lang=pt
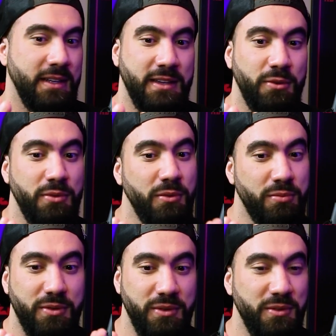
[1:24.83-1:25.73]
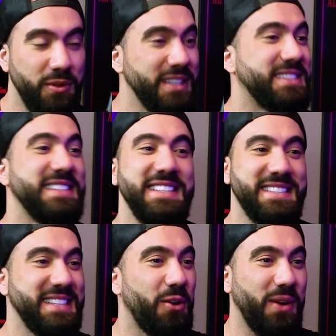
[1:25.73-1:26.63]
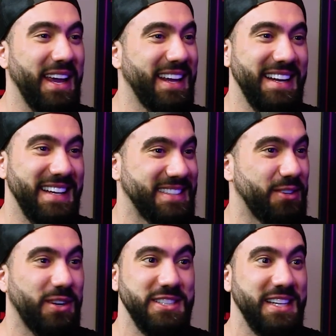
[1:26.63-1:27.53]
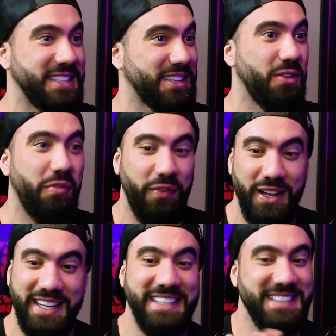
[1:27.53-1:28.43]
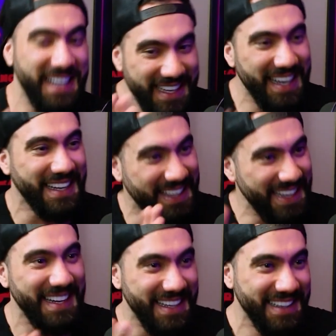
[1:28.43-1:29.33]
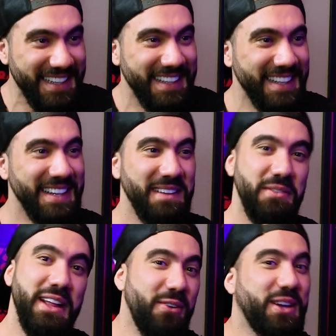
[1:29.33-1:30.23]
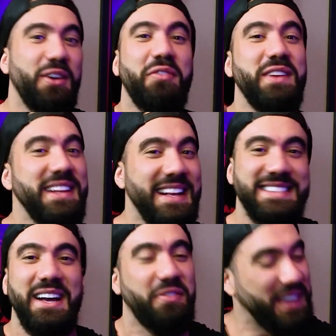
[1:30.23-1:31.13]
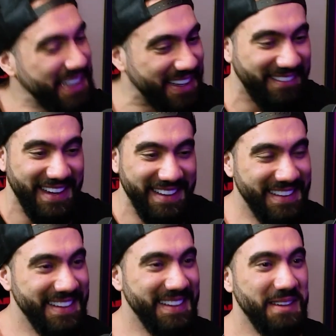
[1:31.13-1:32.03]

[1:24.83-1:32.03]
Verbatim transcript: Então não, não existe alguém que nasceu com a genética tão foda que chegue aqui ainda. Sim. Não que eu vi nessa vida, velho.